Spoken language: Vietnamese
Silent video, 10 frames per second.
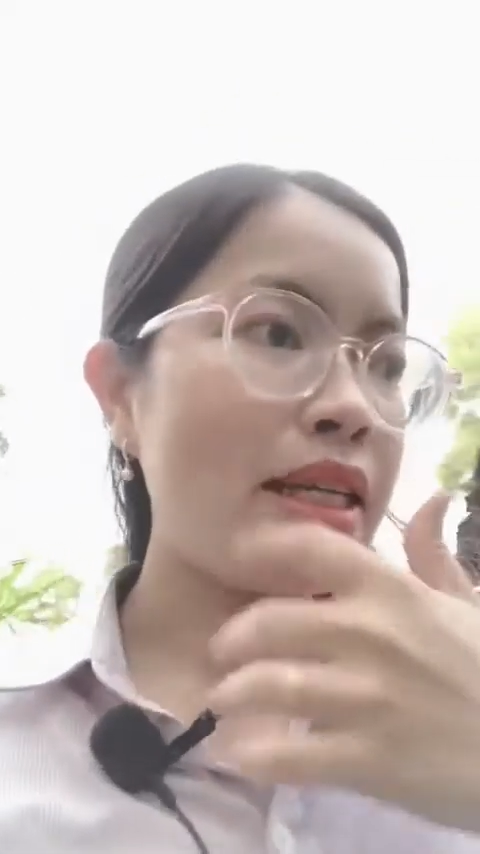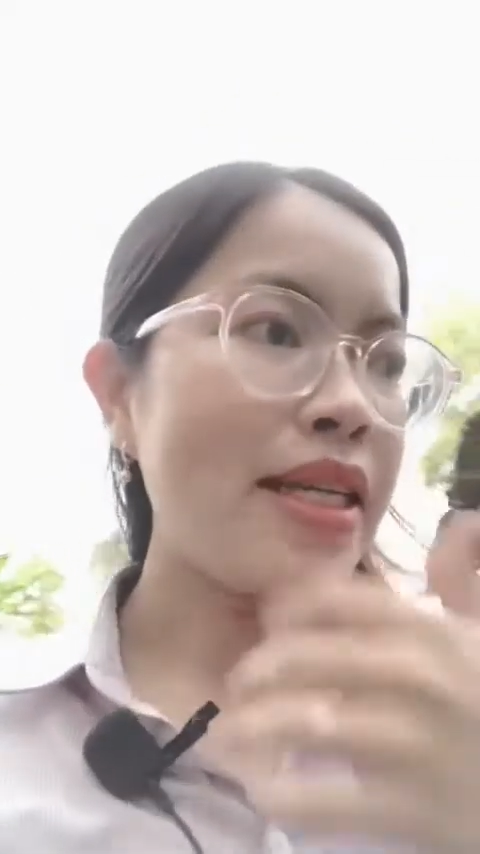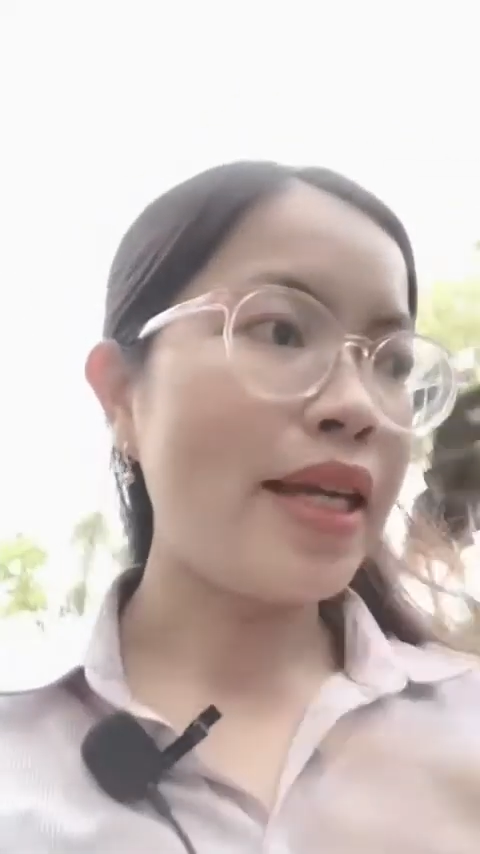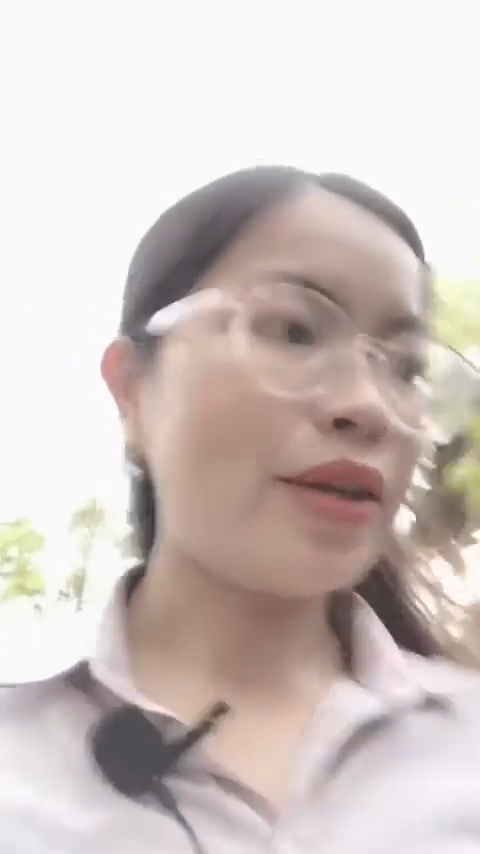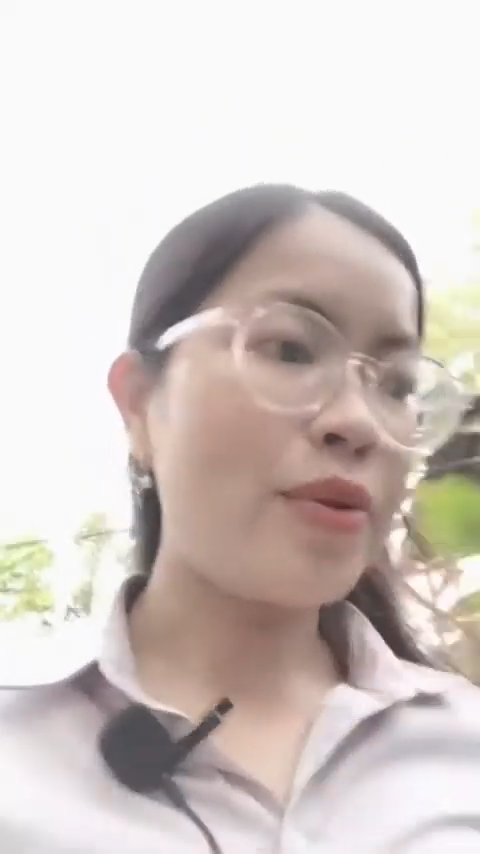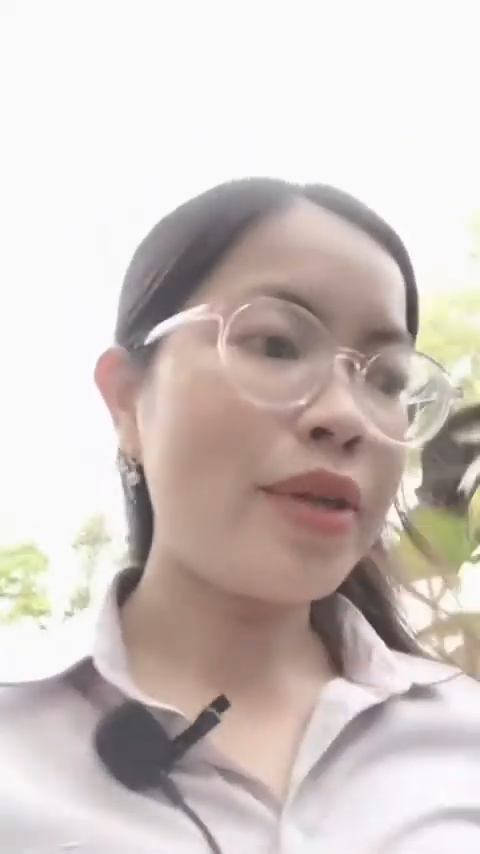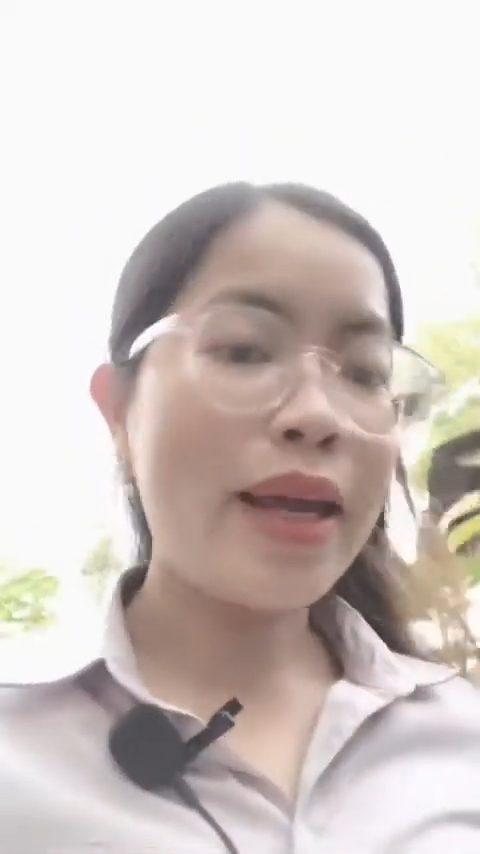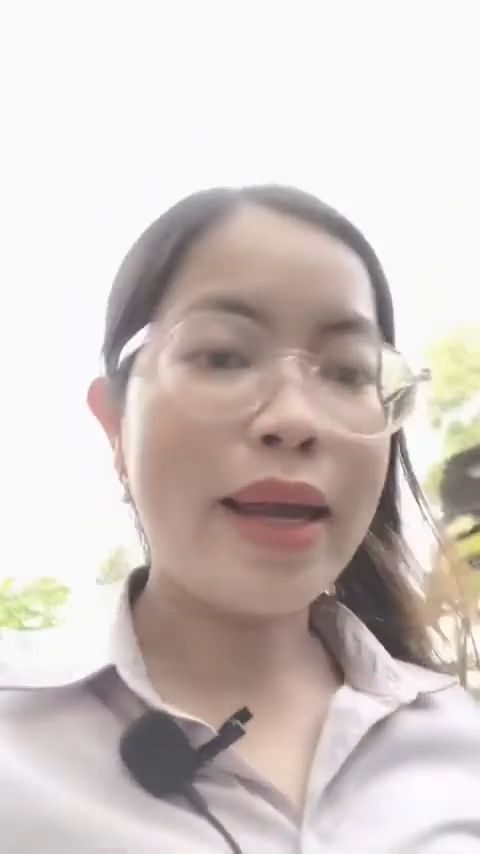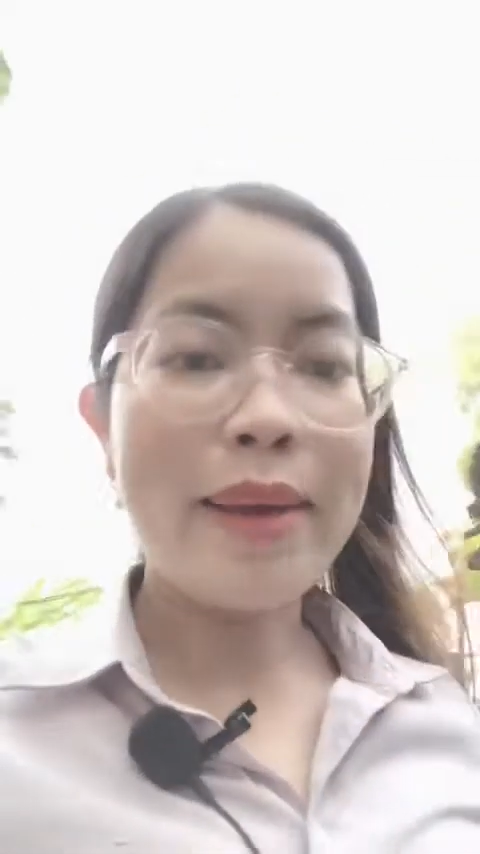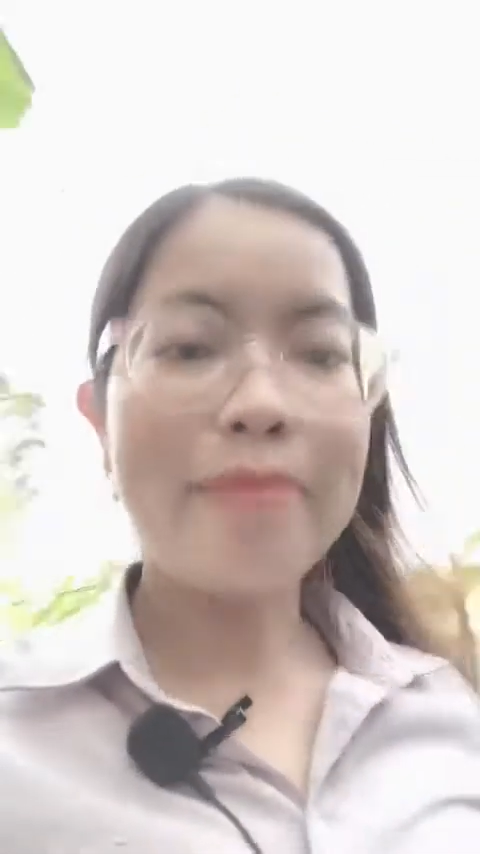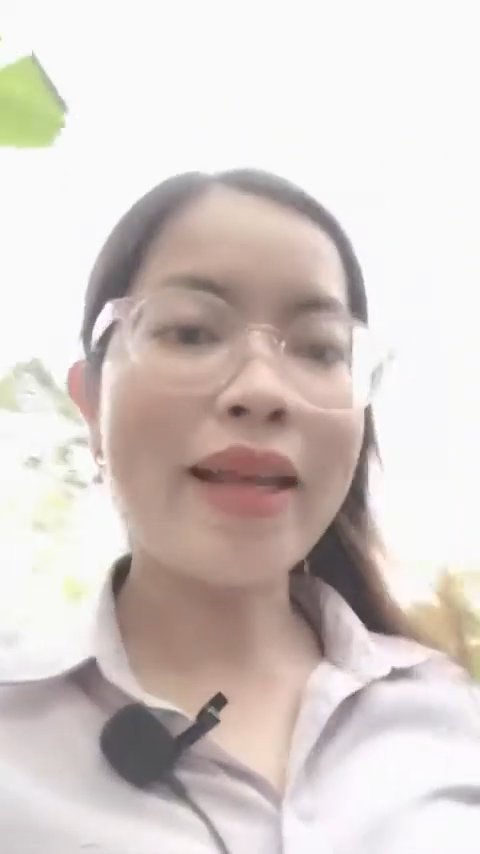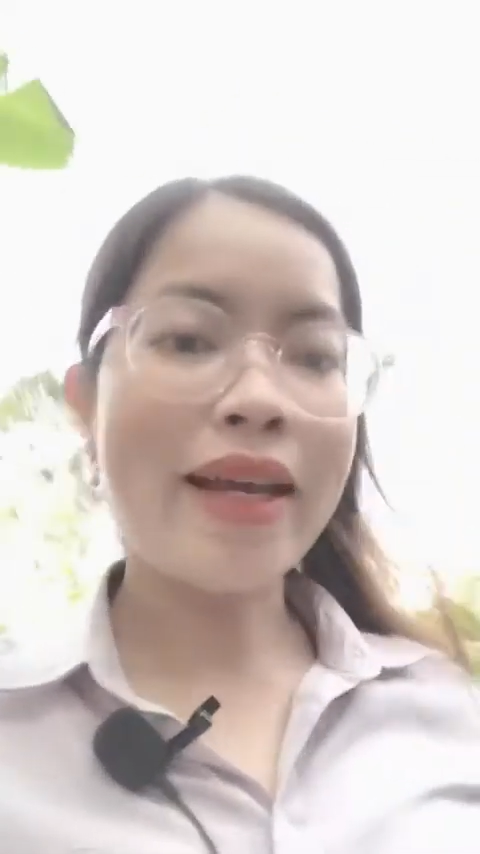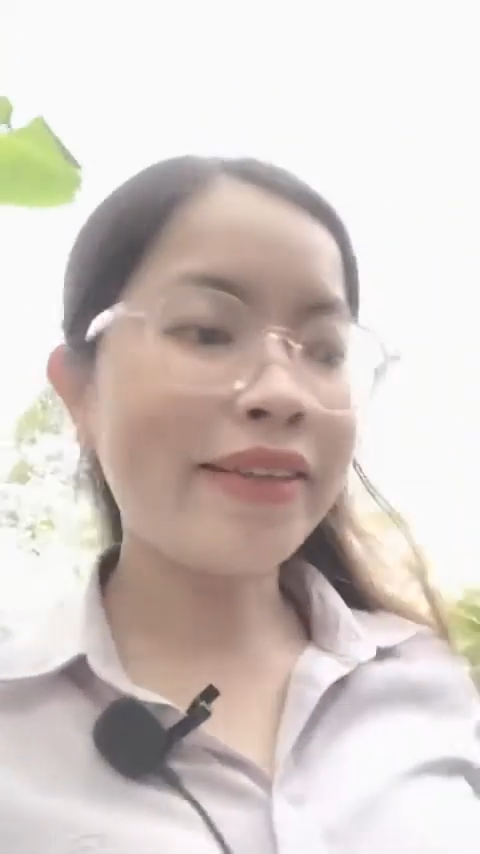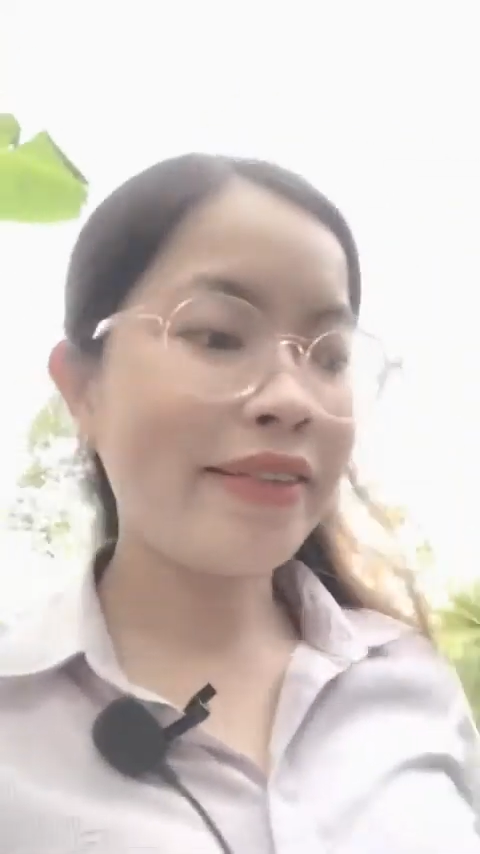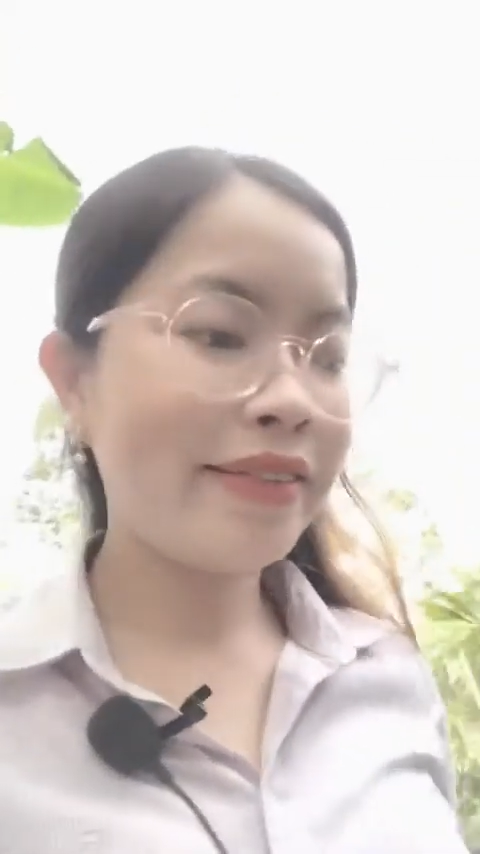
mỹ vàng của nhà em đây